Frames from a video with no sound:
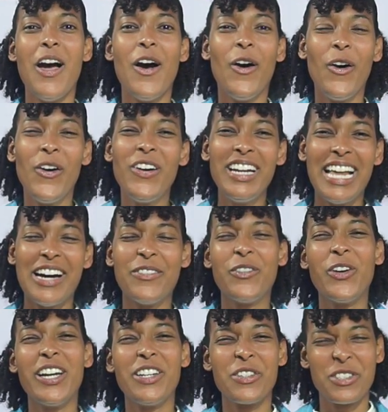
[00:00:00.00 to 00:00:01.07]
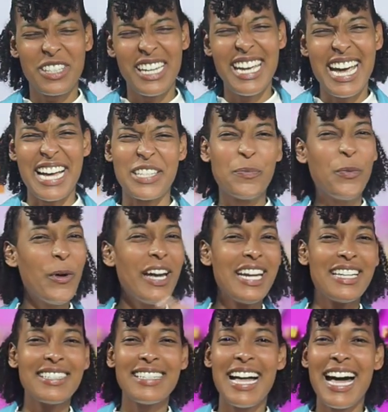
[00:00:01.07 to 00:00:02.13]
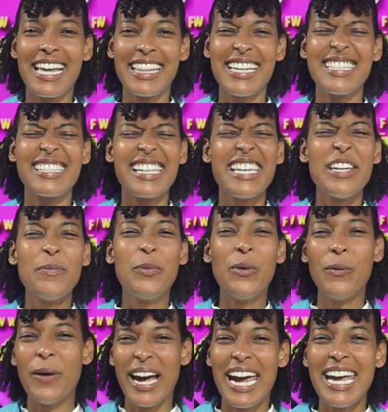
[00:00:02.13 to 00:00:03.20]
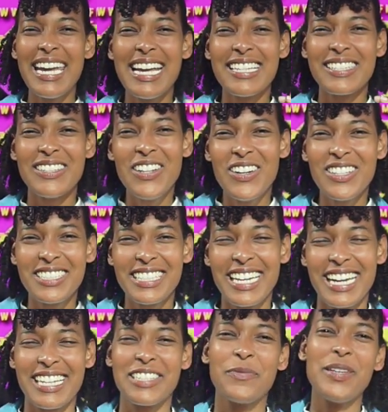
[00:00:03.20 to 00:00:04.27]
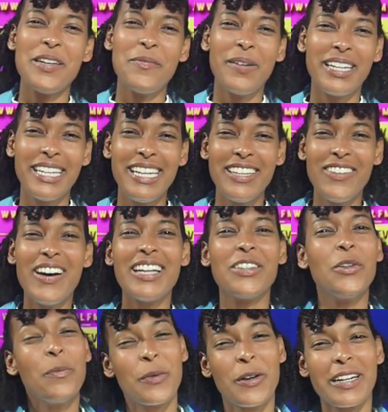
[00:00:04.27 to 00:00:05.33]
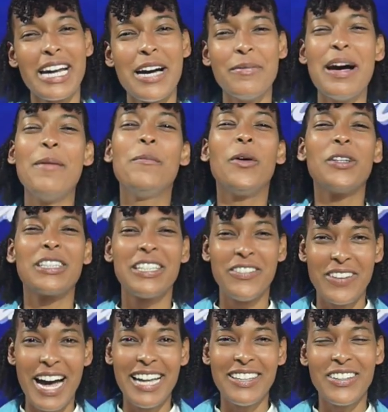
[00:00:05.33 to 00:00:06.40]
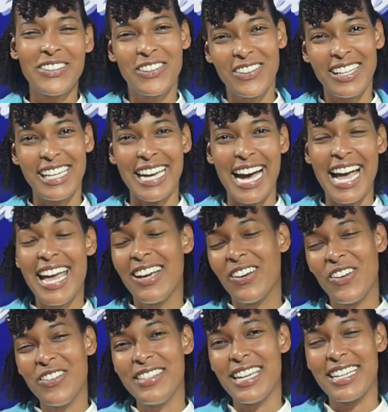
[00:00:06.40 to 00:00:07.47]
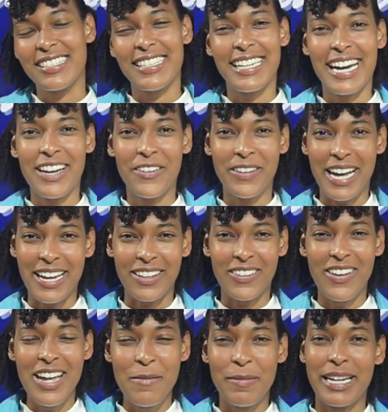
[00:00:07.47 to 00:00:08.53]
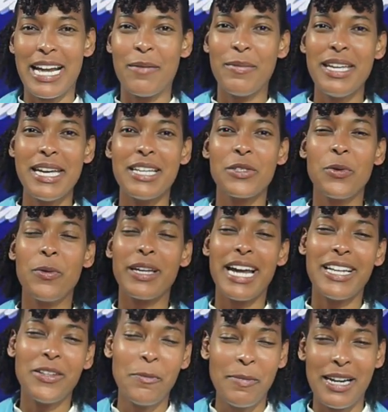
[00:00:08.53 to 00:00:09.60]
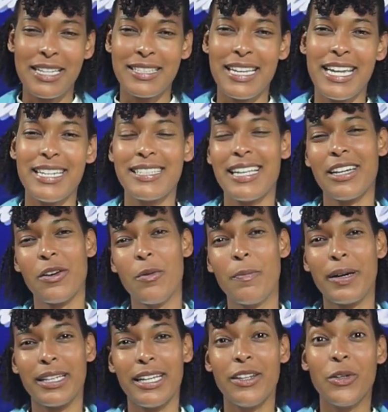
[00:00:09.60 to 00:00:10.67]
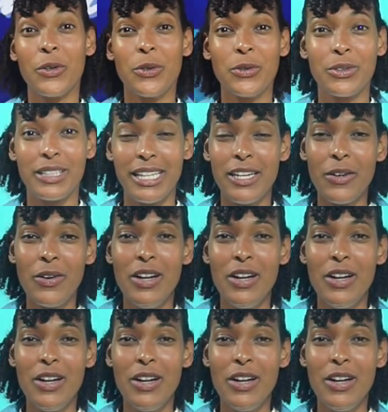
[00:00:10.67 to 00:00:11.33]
Hola, buenos días, buenas tardes y buenas noches. Bienvenido a tu programa Motivando tu Día con Jessica Leonardo. Para mí es un grato placer estar compartiendo contigo